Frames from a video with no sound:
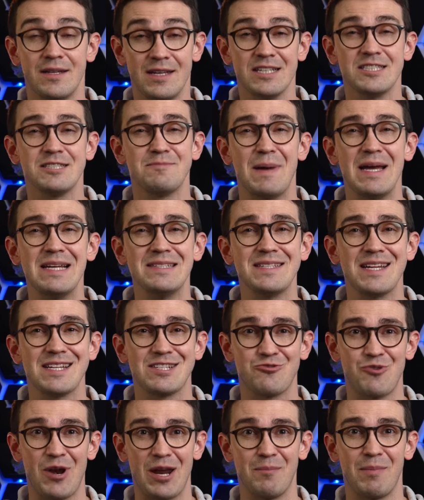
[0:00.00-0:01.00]
der SpaceX
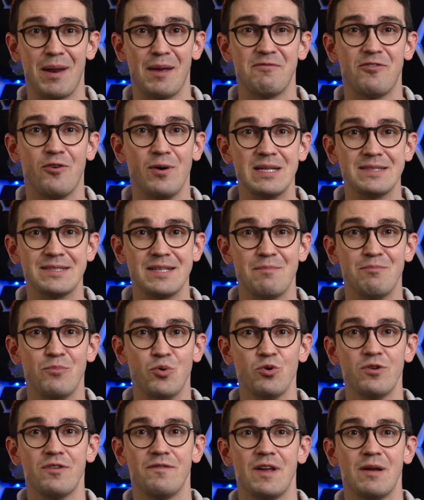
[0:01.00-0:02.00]
Dragon bleibt vorerst am
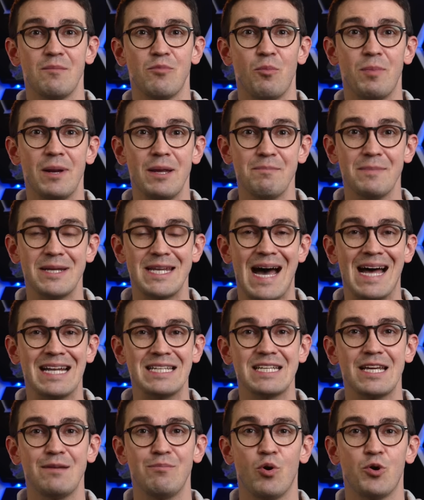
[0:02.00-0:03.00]
Boden wegen Problemen mit
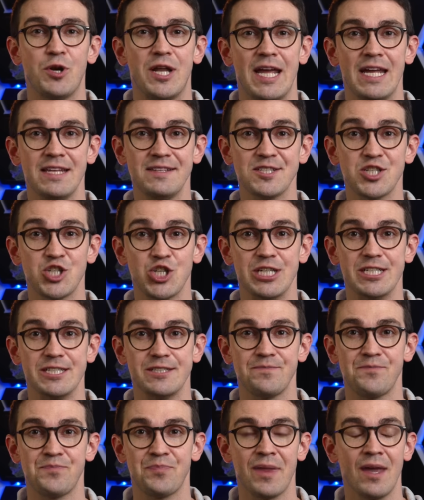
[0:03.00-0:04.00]
Antrieb und
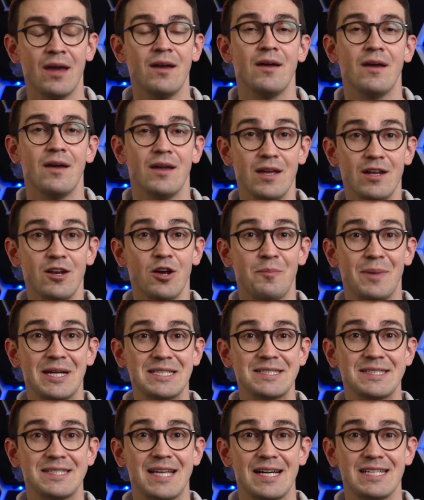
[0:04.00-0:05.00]
Hitzeschild, Elon
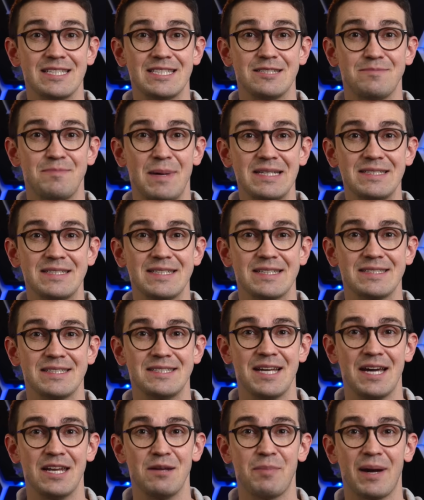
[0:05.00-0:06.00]
Musk teilt SpaceX
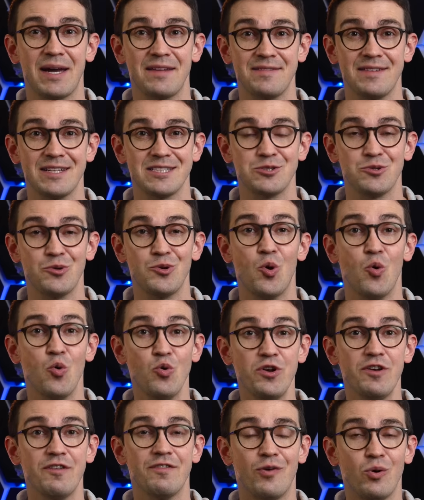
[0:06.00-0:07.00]
interne Präsentation
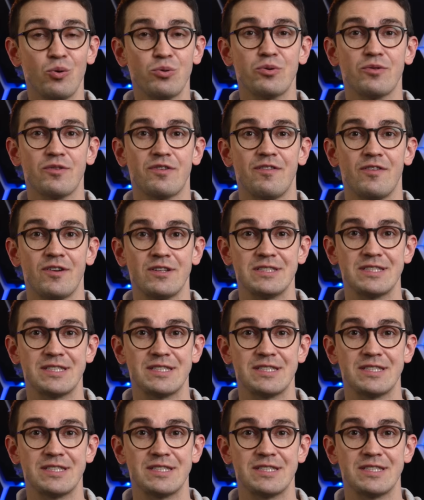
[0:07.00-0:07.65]
und Fotos von